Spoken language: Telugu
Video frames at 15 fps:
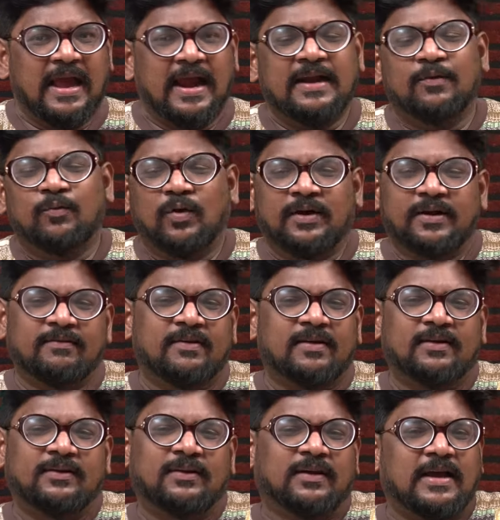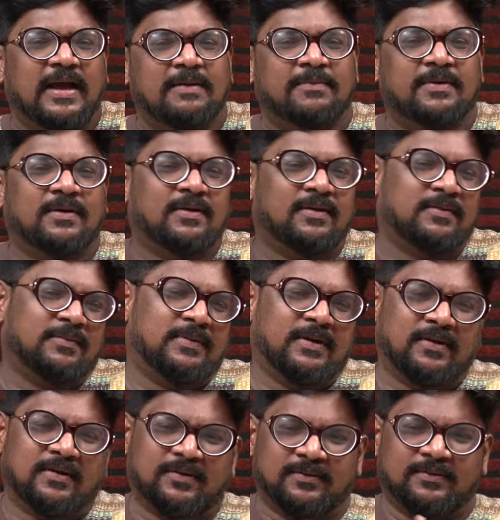అండ్ వాట్ ఎవర్ ద కల్మ
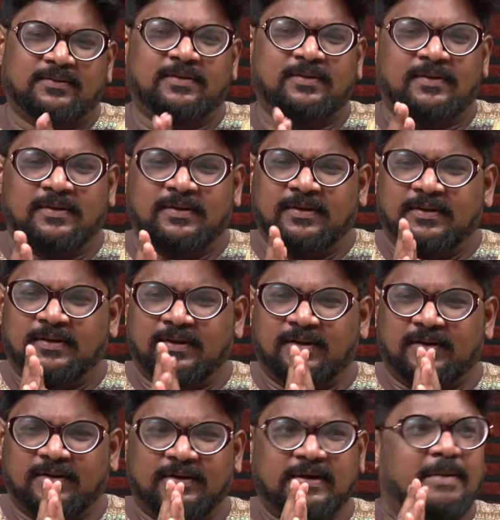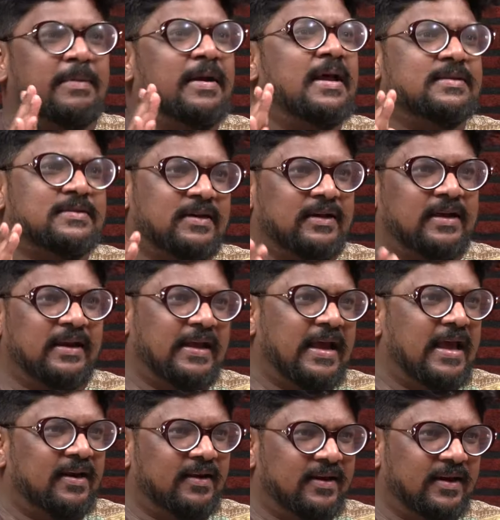మన కమల్ హాసన్ గారి
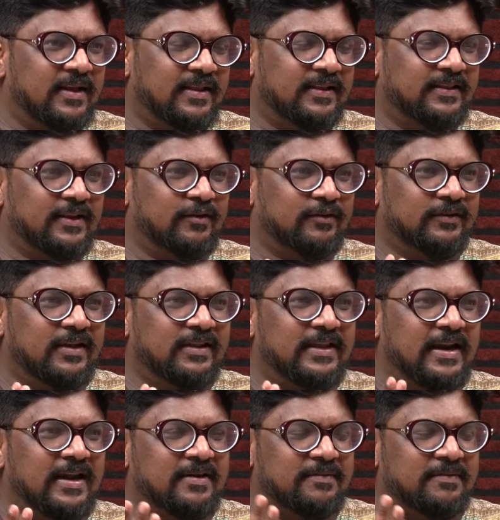క్యారెక్టర్ ఏదైతే ఉందో అది ఎలా